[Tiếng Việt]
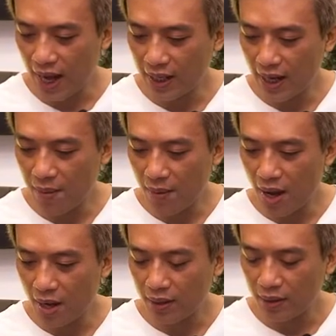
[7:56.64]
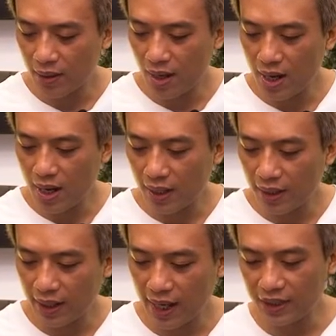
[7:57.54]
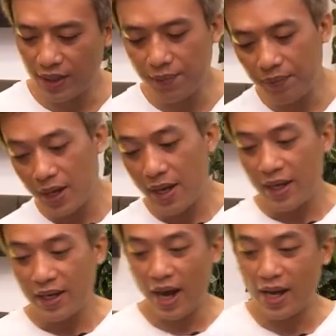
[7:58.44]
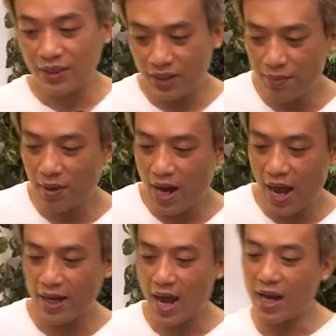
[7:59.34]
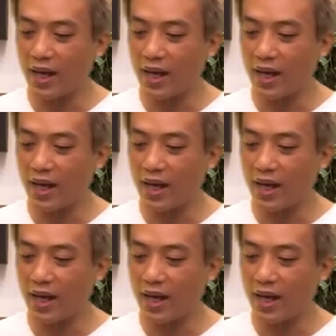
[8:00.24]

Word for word: cái kế bên đó là cây ship. Cây ship ở đây là